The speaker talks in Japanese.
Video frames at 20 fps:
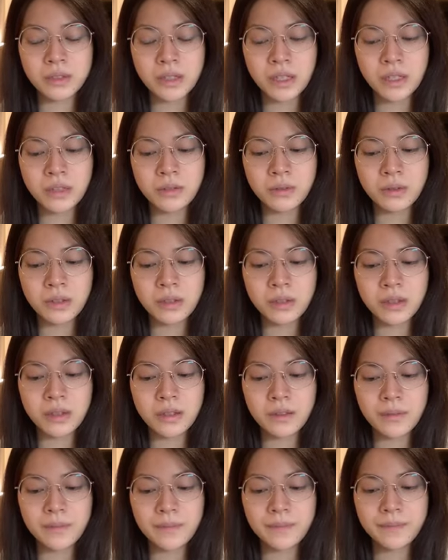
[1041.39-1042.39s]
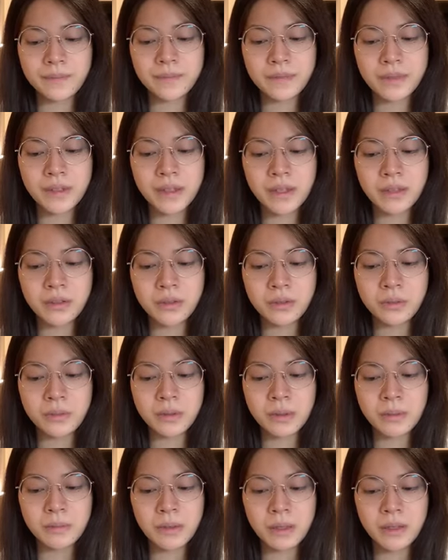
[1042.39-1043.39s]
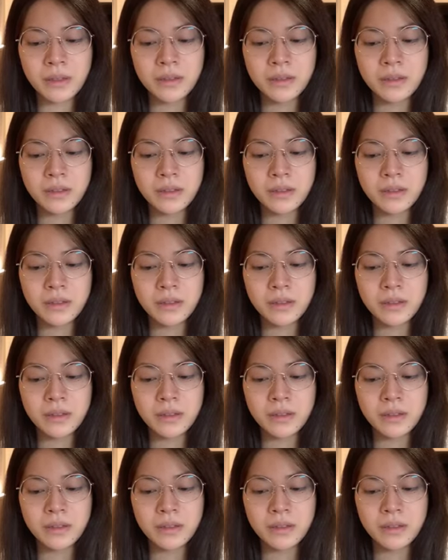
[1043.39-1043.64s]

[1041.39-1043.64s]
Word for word: エイトにエイトのメンバー